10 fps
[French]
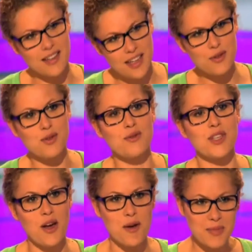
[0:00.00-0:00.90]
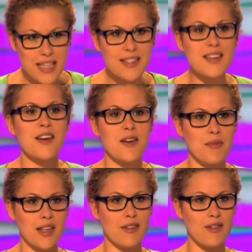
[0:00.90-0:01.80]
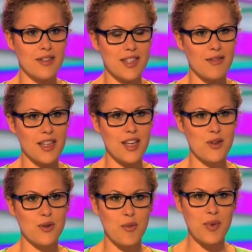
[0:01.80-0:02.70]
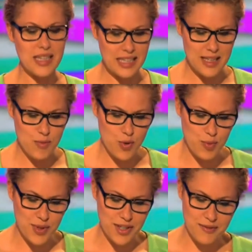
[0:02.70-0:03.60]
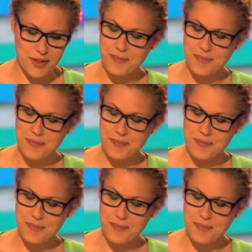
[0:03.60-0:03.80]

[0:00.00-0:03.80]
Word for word: en train de devenir un mythe maintenant ça voyage entre pays c'est beaucoup plus safe